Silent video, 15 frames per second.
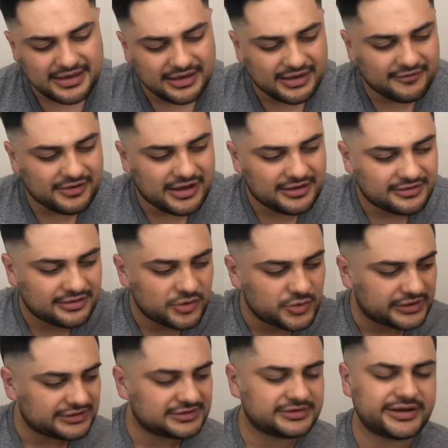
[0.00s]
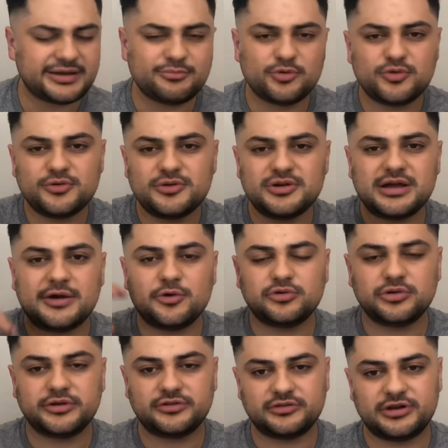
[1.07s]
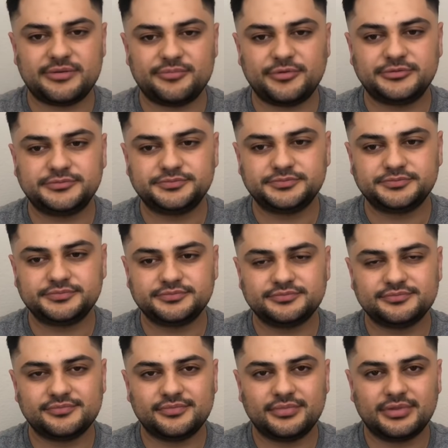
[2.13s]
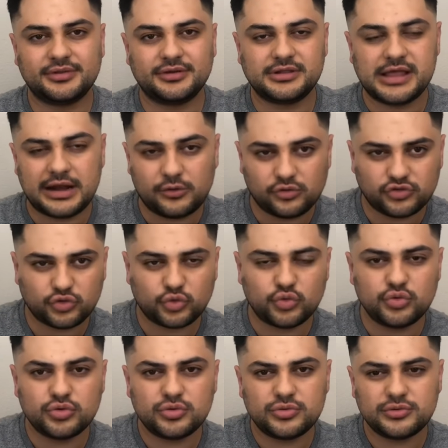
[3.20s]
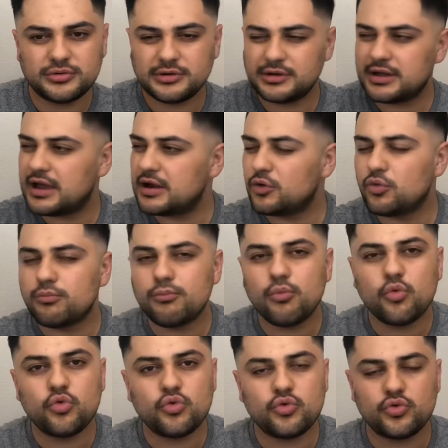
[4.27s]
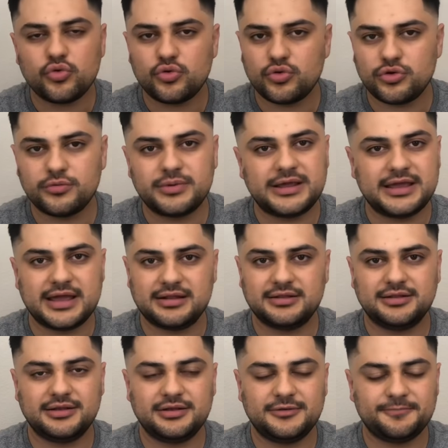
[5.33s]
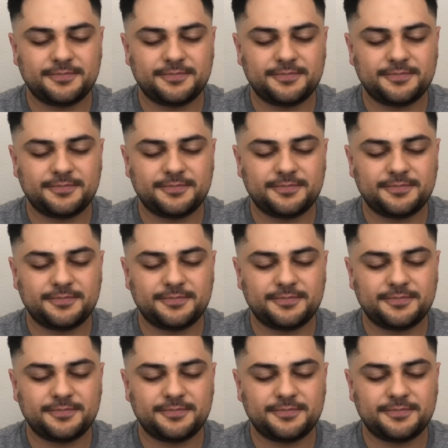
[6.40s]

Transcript: que va de un extremo a otro extremo, de algo oscuro a algo muy brillante.